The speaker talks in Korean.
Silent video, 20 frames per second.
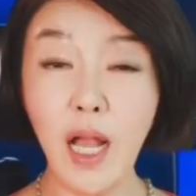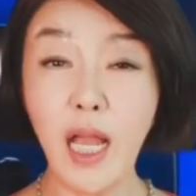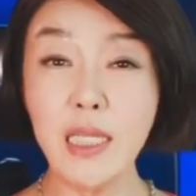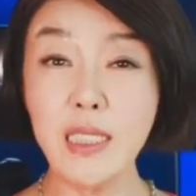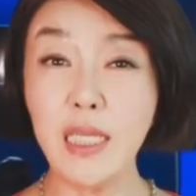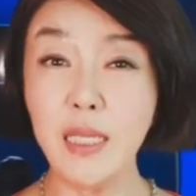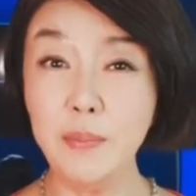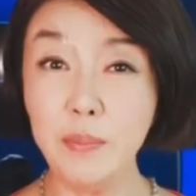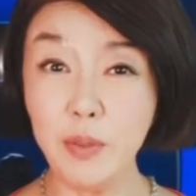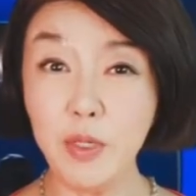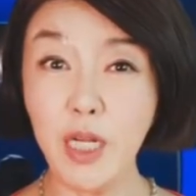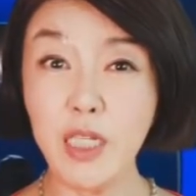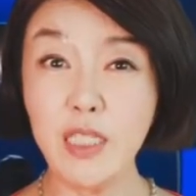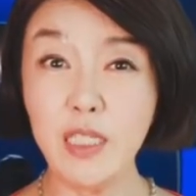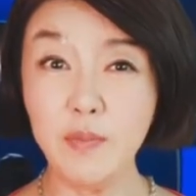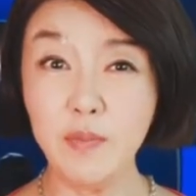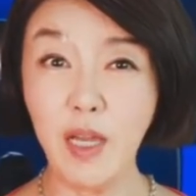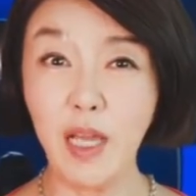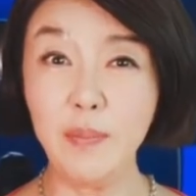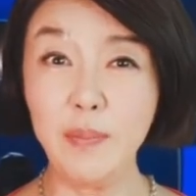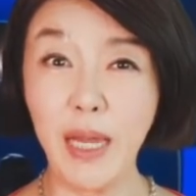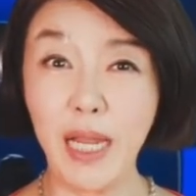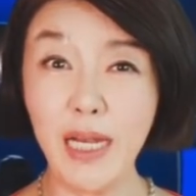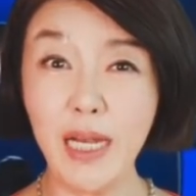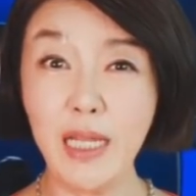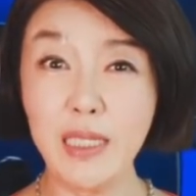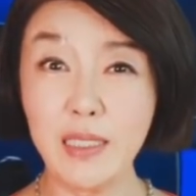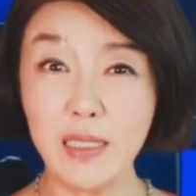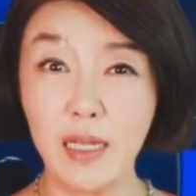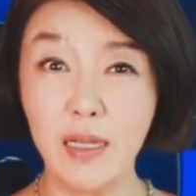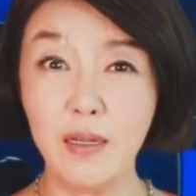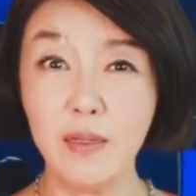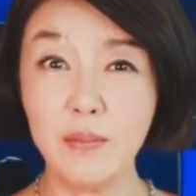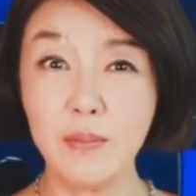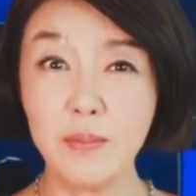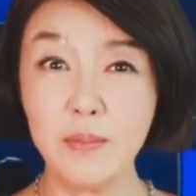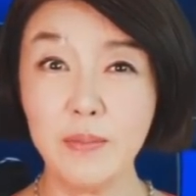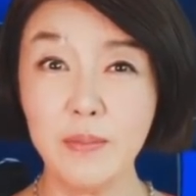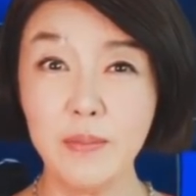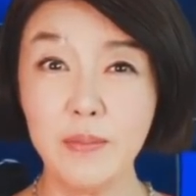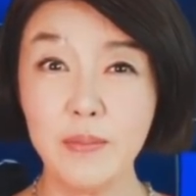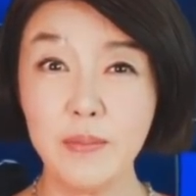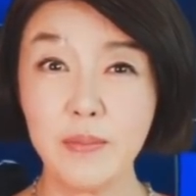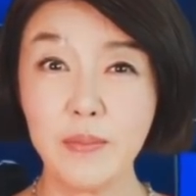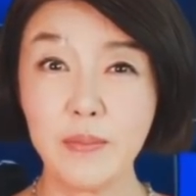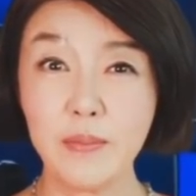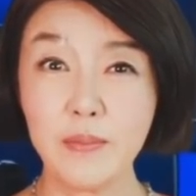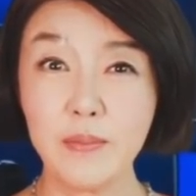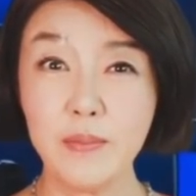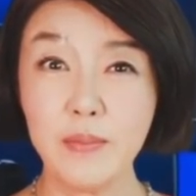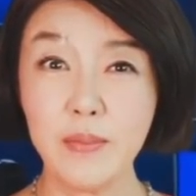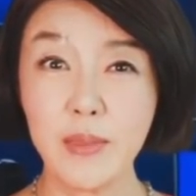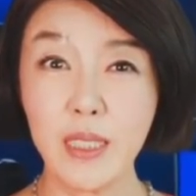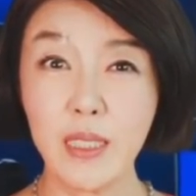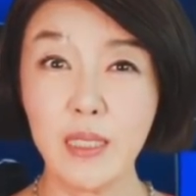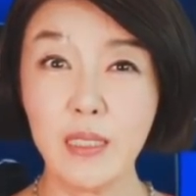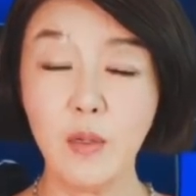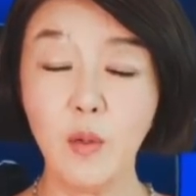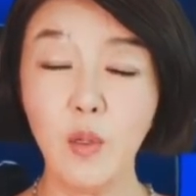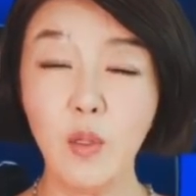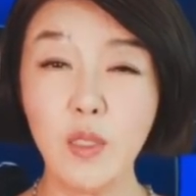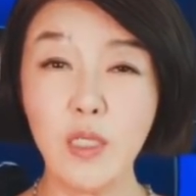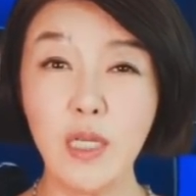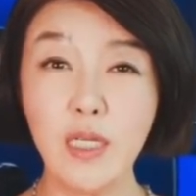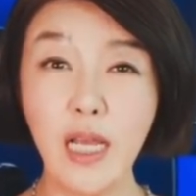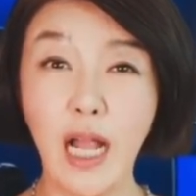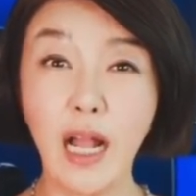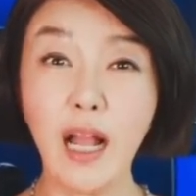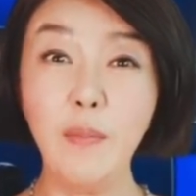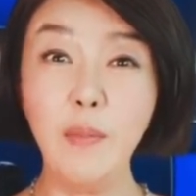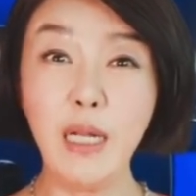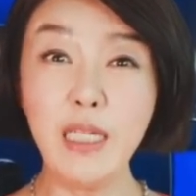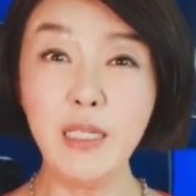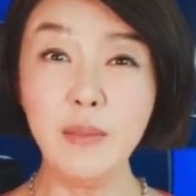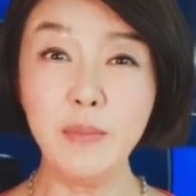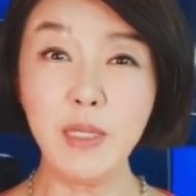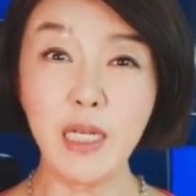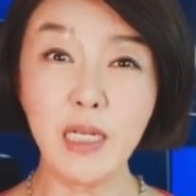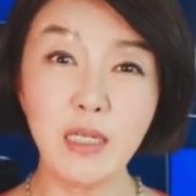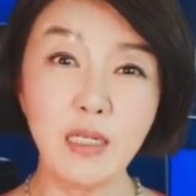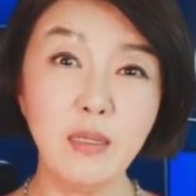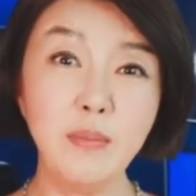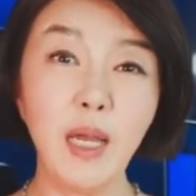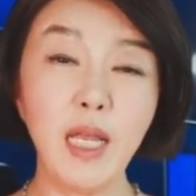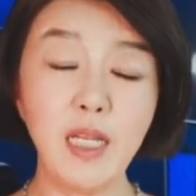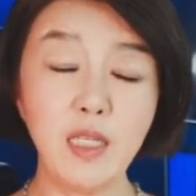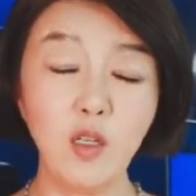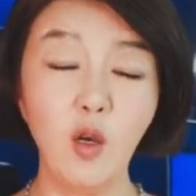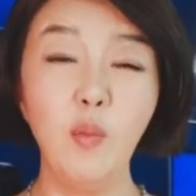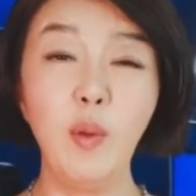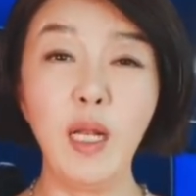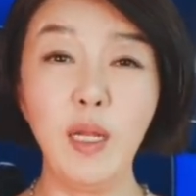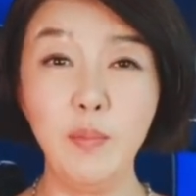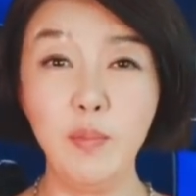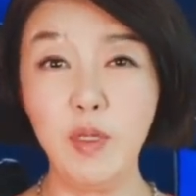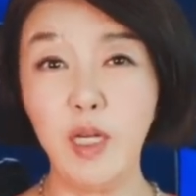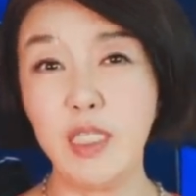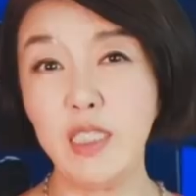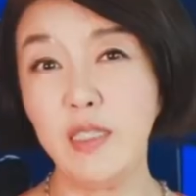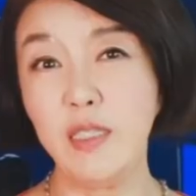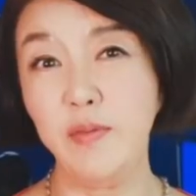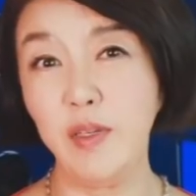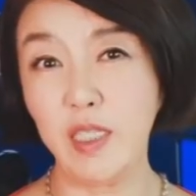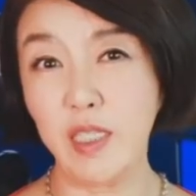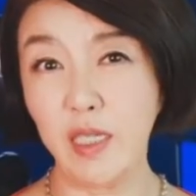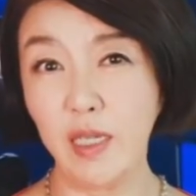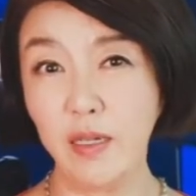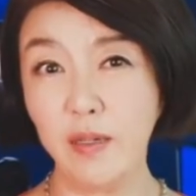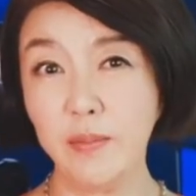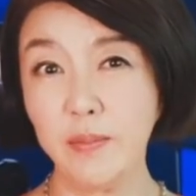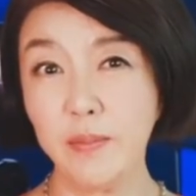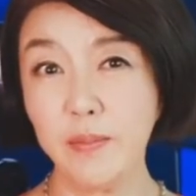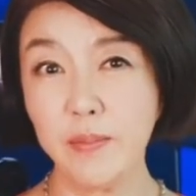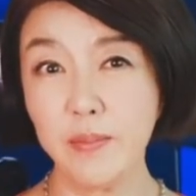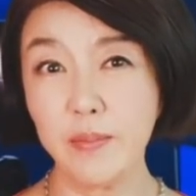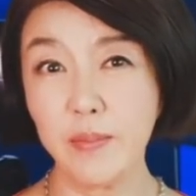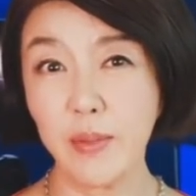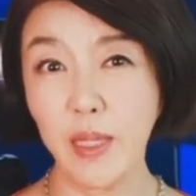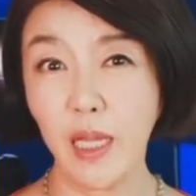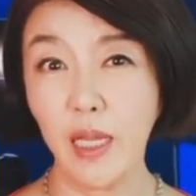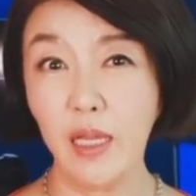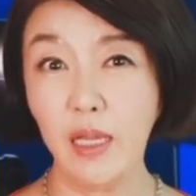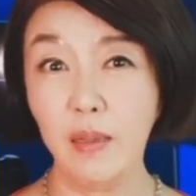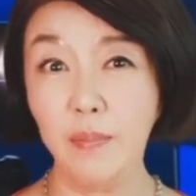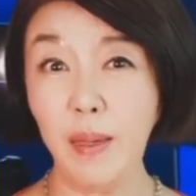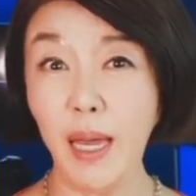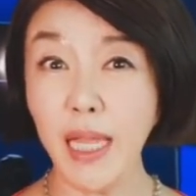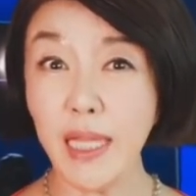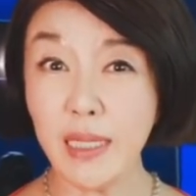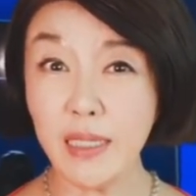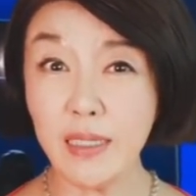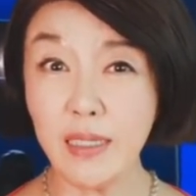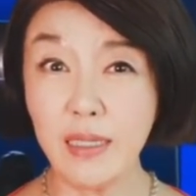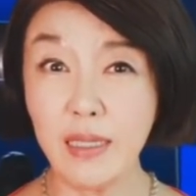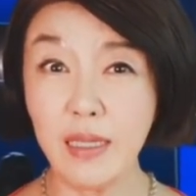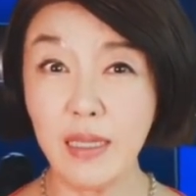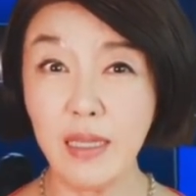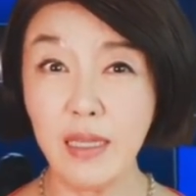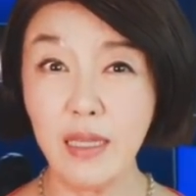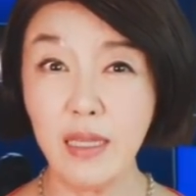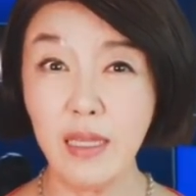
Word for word: 가지 임프레시브한 말을 했어요. 그리고 저는 아까 말씀드린 그 말이 정말 임프레시브했어요. 바이든